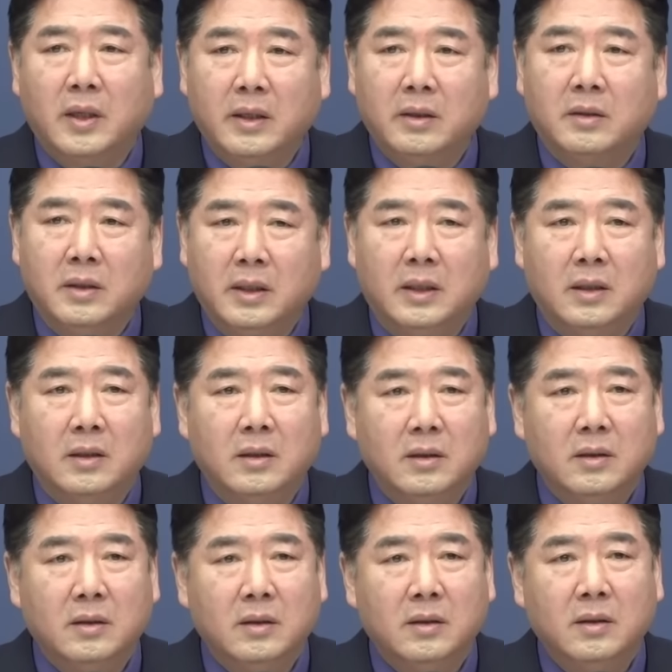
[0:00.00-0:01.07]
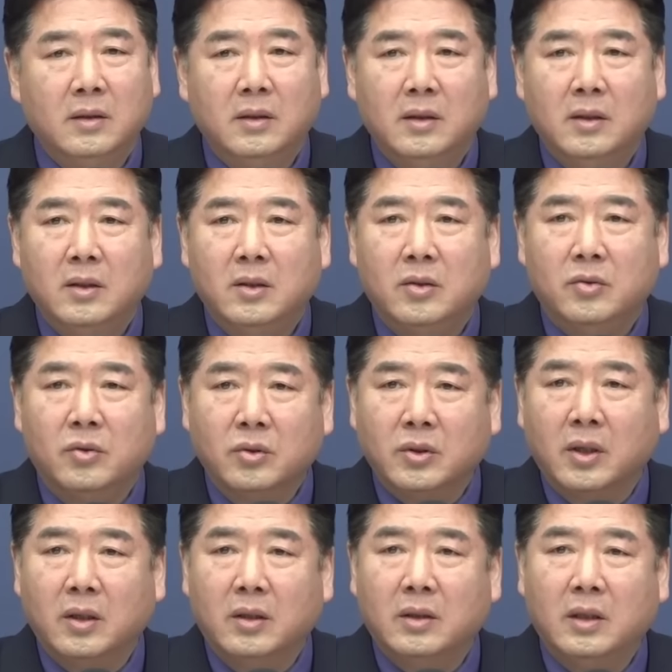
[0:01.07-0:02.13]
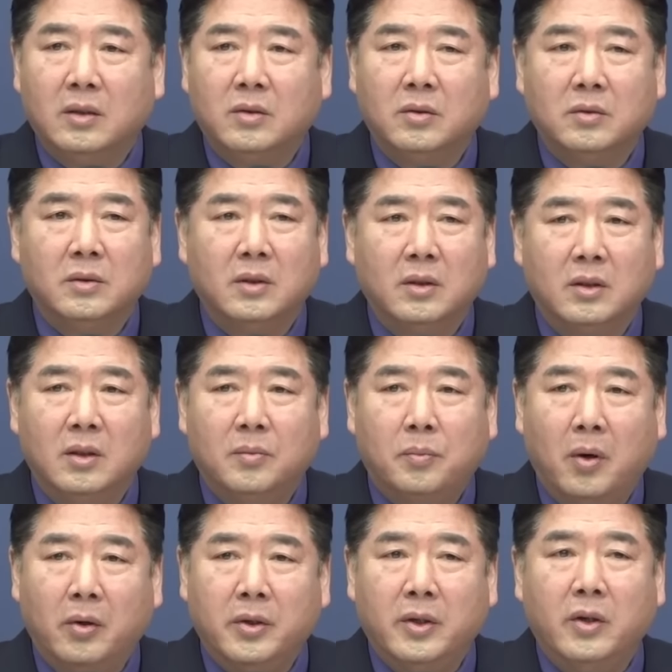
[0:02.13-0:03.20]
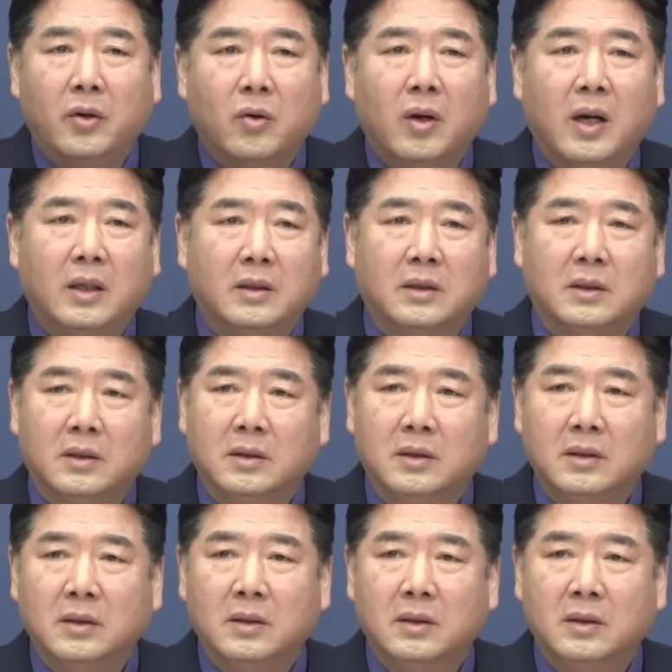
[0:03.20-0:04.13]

세력이 윤석열 대통령을 버리려고 하는